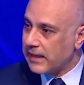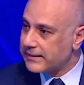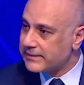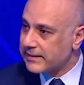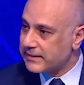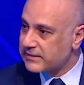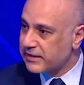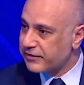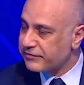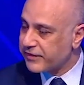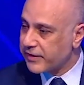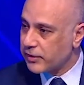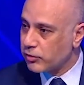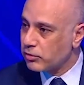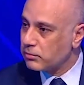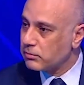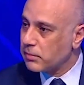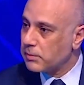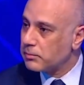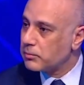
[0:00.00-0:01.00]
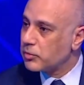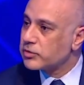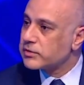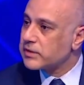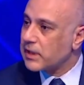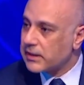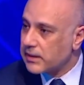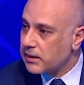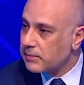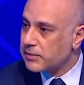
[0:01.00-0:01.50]
هيدا التفاؤل
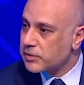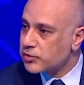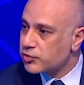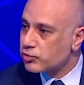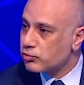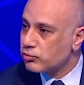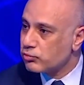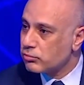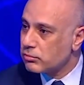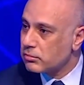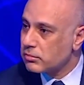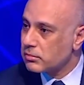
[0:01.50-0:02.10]
منطلق من شو؟